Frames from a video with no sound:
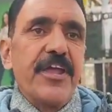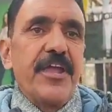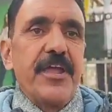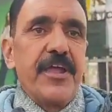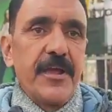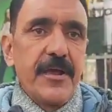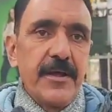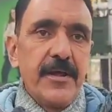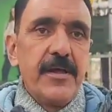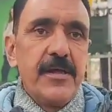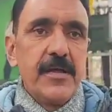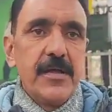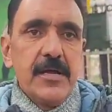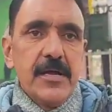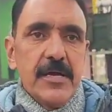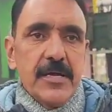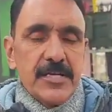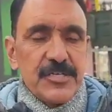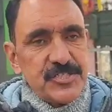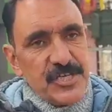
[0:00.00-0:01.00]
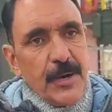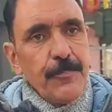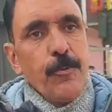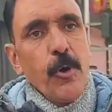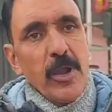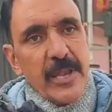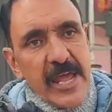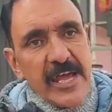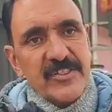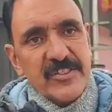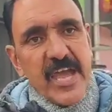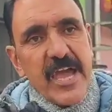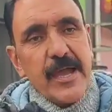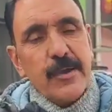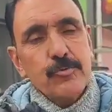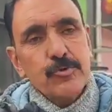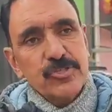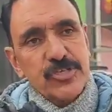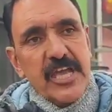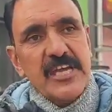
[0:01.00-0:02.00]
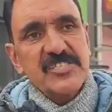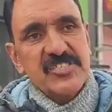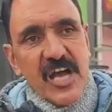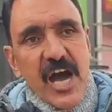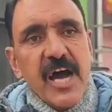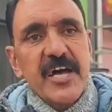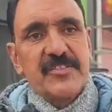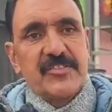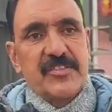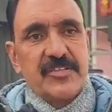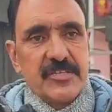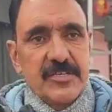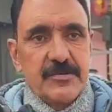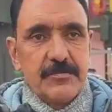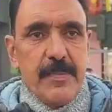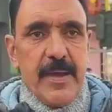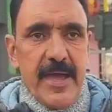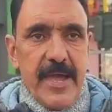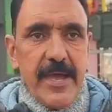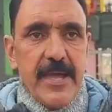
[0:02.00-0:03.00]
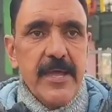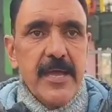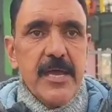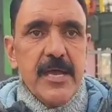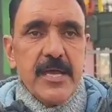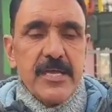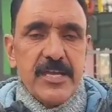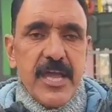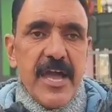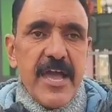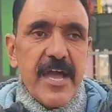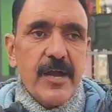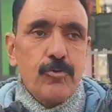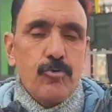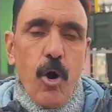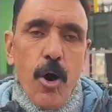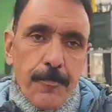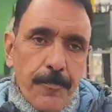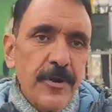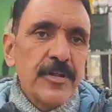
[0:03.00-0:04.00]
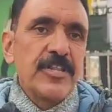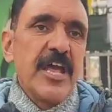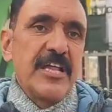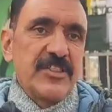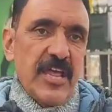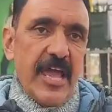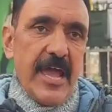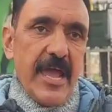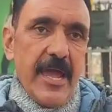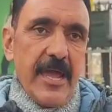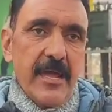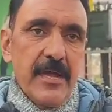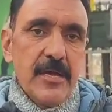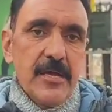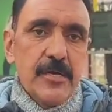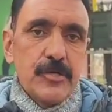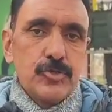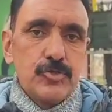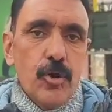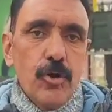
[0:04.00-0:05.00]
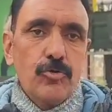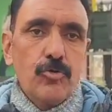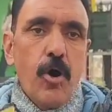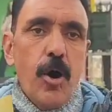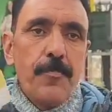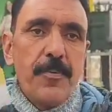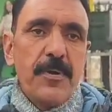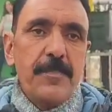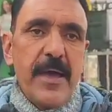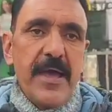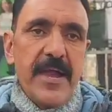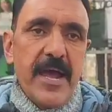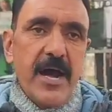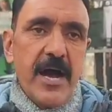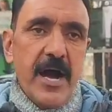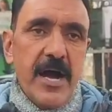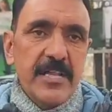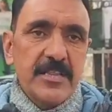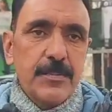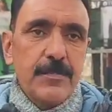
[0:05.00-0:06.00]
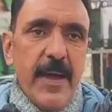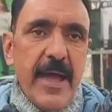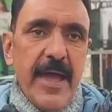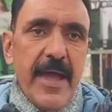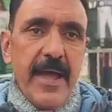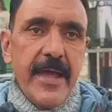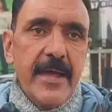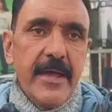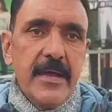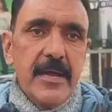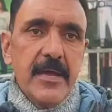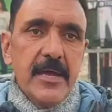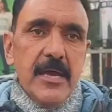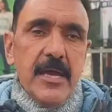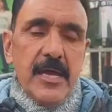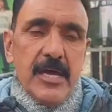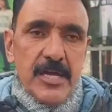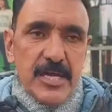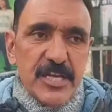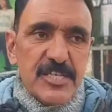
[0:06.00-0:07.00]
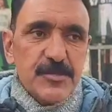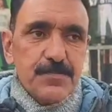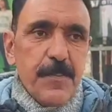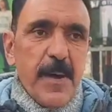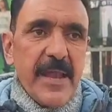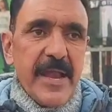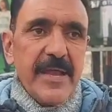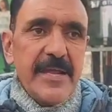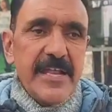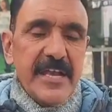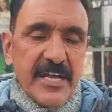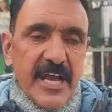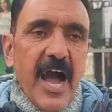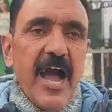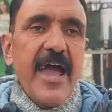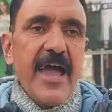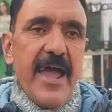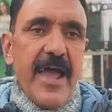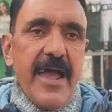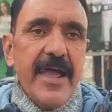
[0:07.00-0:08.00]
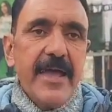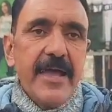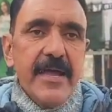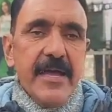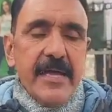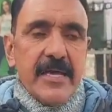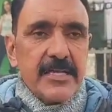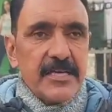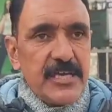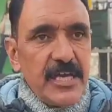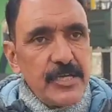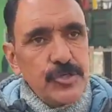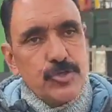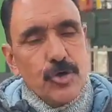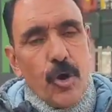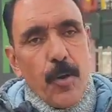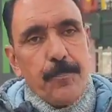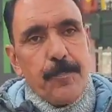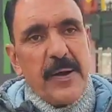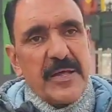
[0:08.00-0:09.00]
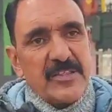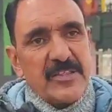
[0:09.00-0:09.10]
जब वो लेते हैं उसके साथ में ये एक कोपन देते हैं जो कॉपन मेरे हाथ में है इस पर लिखा है कि जो 1500 का